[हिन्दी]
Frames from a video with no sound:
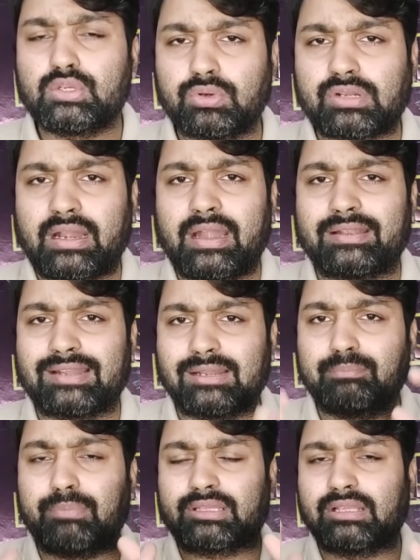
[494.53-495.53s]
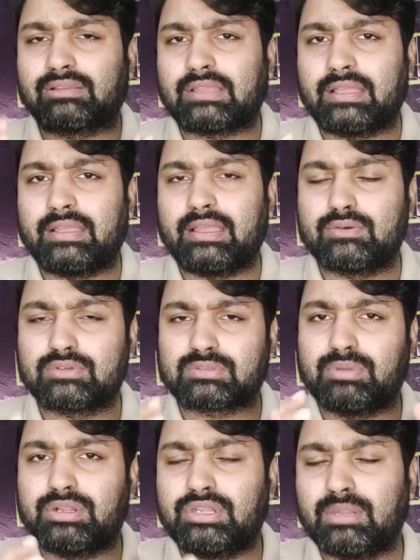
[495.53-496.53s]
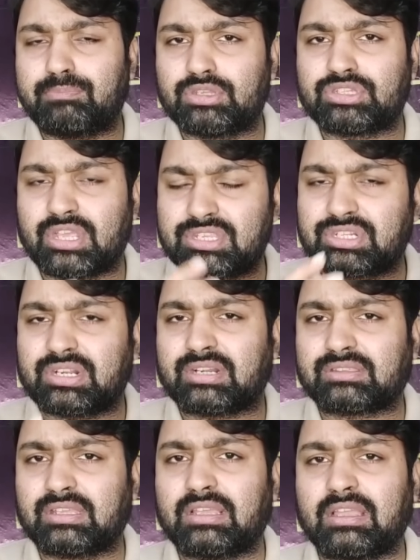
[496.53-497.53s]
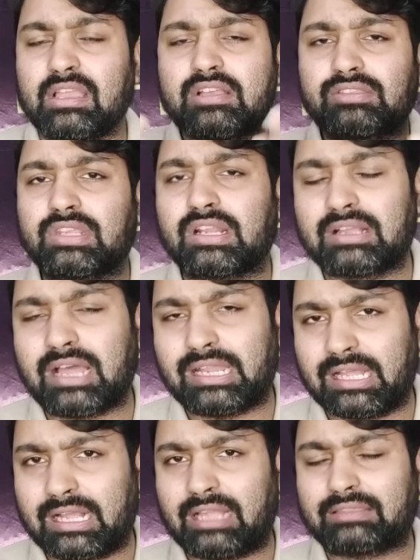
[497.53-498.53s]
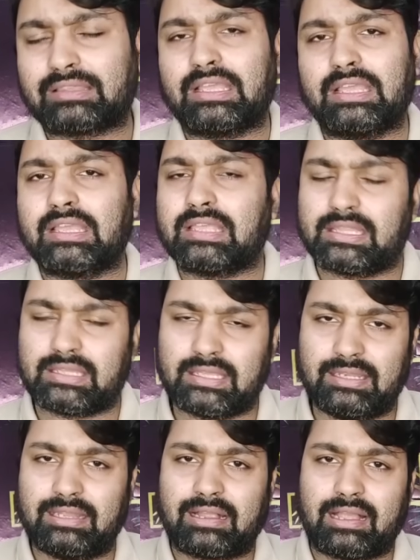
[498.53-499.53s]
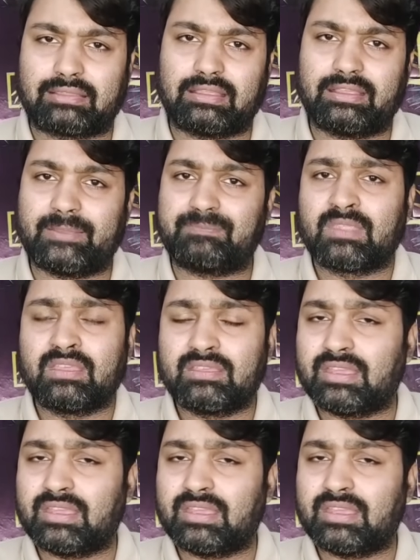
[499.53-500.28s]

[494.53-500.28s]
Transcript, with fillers: ट्विटर हैंडल बदलते हैं उसमें डीपी चेंज करते हैं तिरंगा लगाते हैं या नहीं लगाते हैं